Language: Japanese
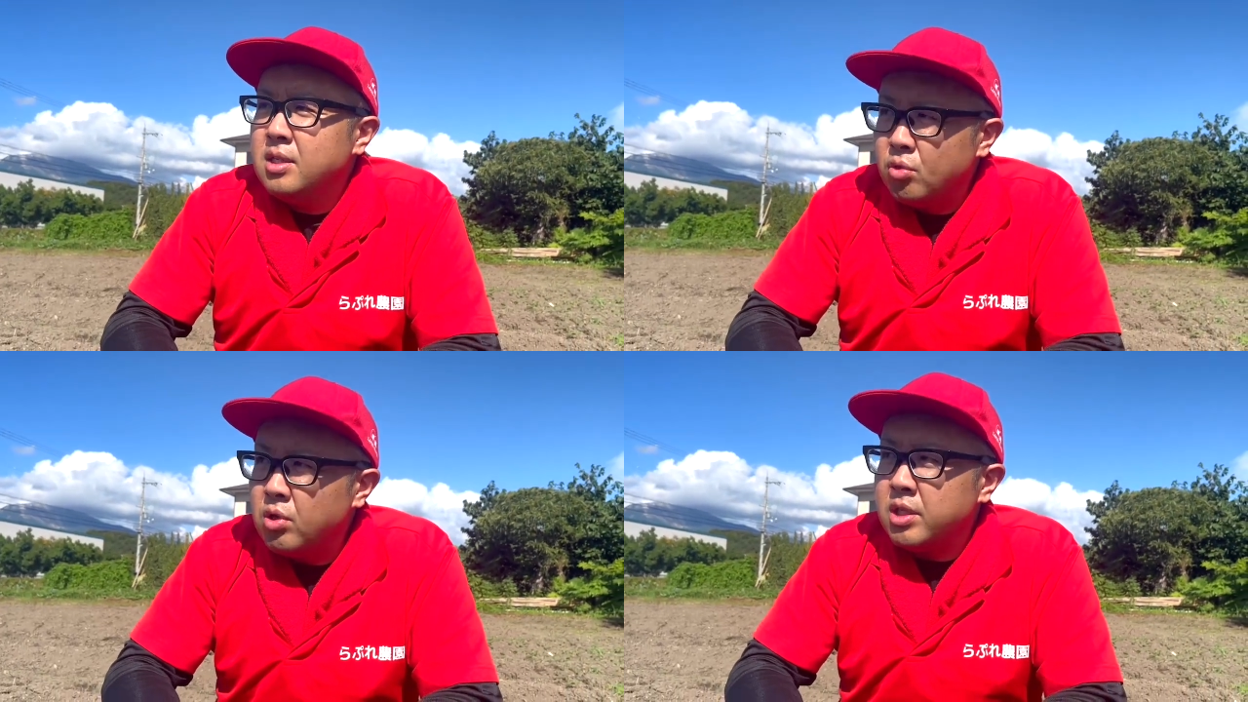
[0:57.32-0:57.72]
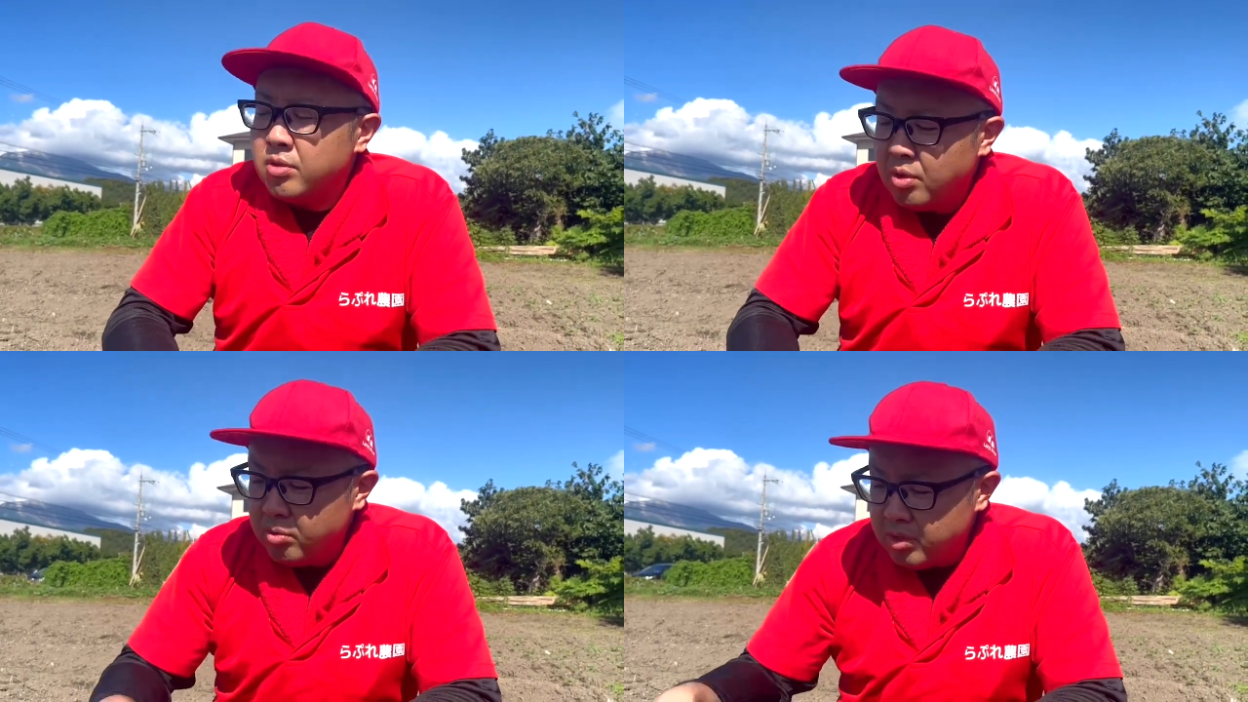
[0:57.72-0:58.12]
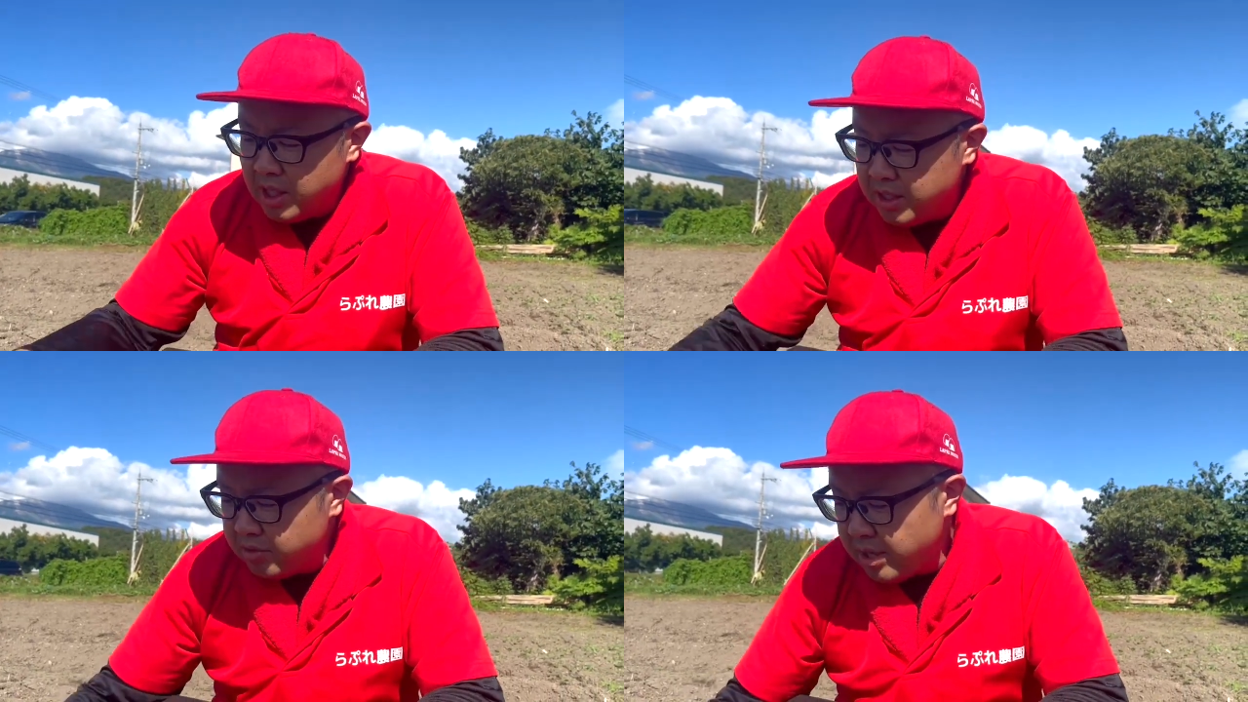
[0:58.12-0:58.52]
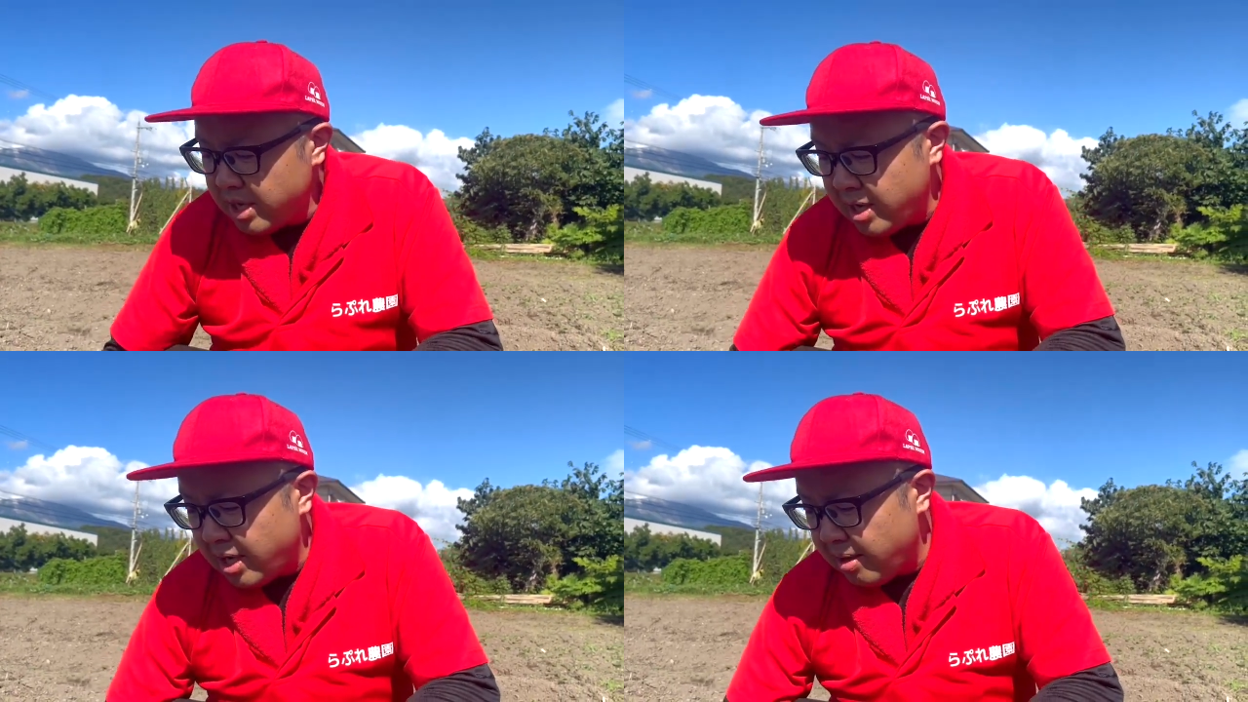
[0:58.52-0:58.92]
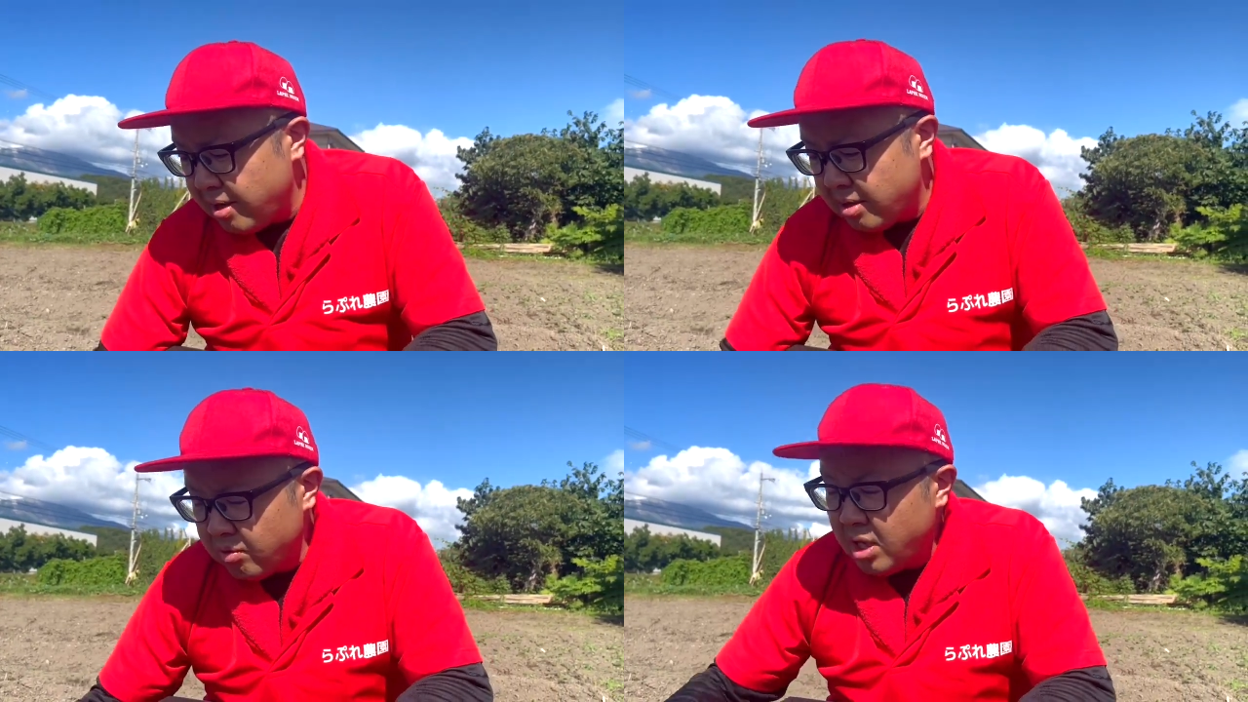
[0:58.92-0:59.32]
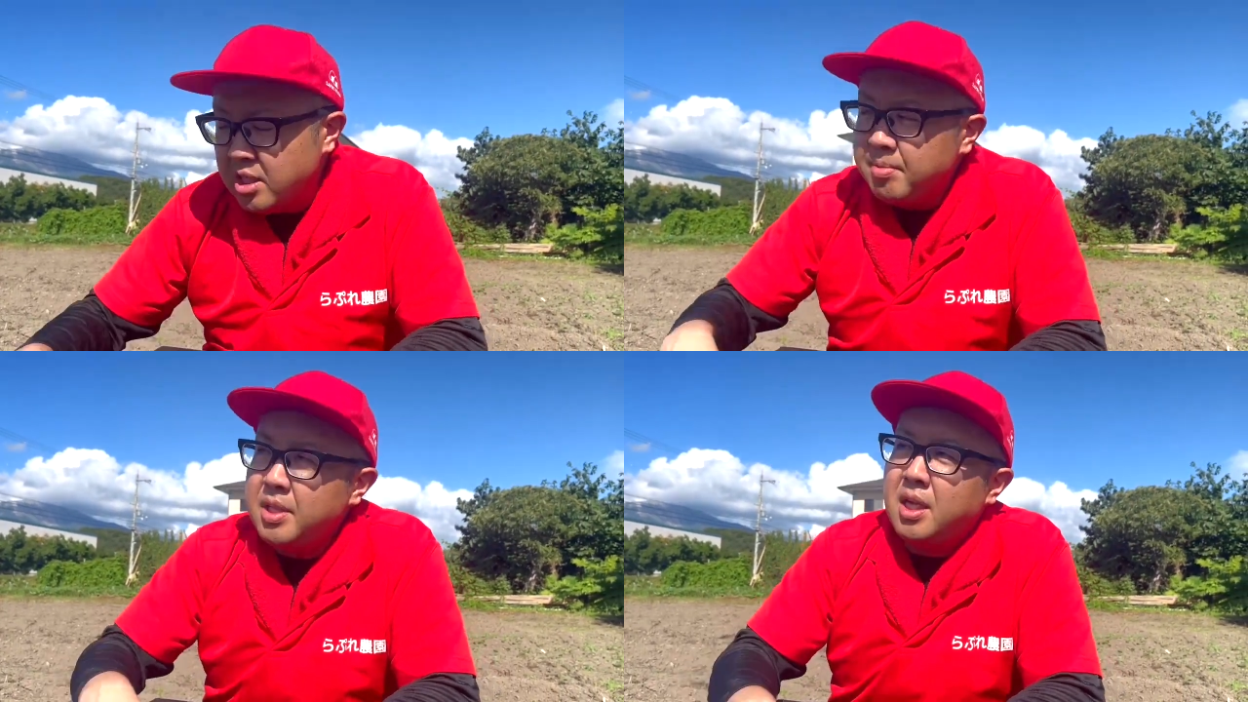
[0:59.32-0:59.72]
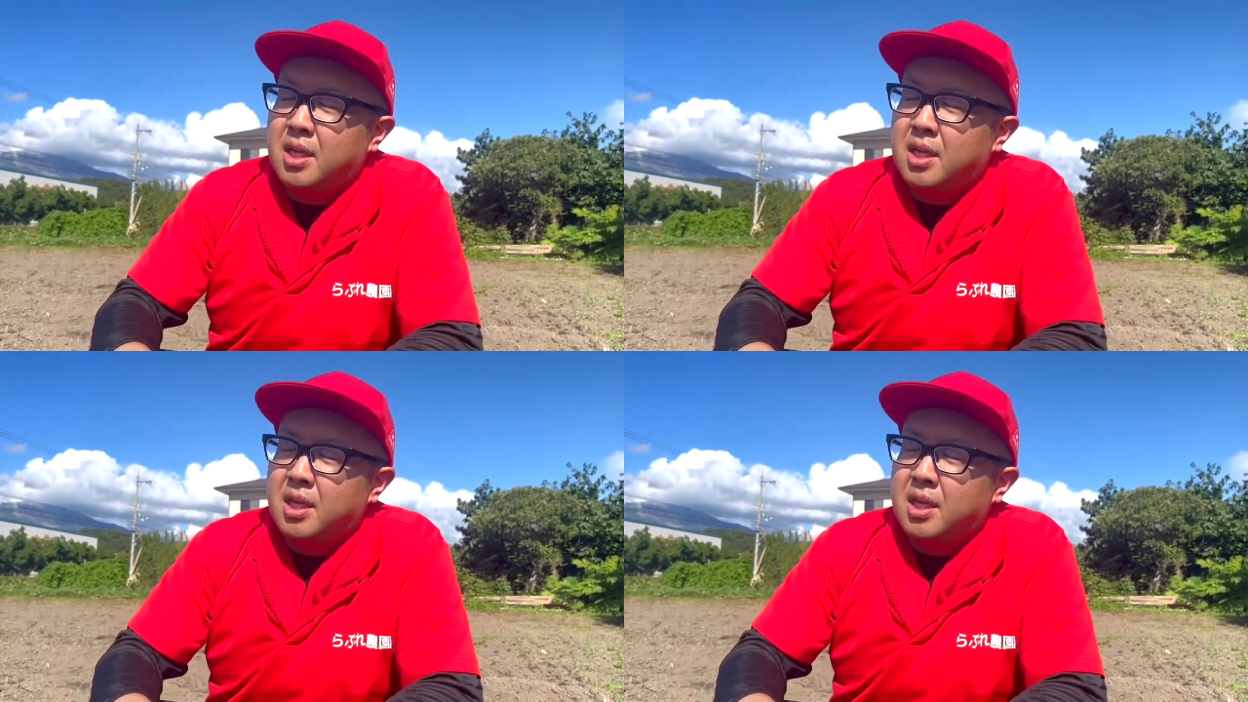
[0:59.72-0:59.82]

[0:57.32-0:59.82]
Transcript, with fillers: そうなんですよ。ほんと最初ね、初めて